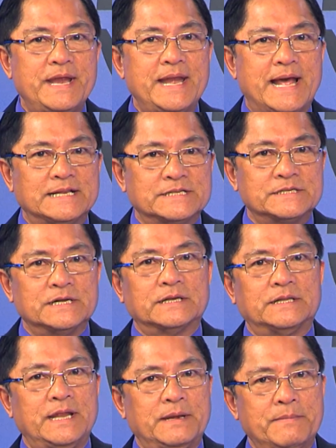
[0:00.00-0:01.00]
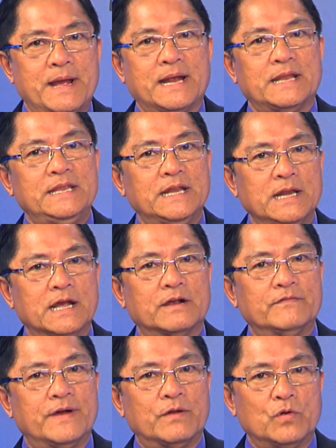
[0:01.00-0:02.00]
đạn dược, tiền bạc, nhân lực
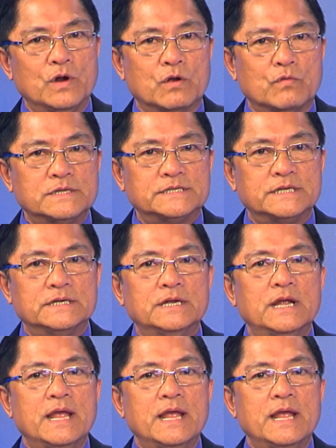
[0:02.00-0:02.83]
vào nỗ lực quân sự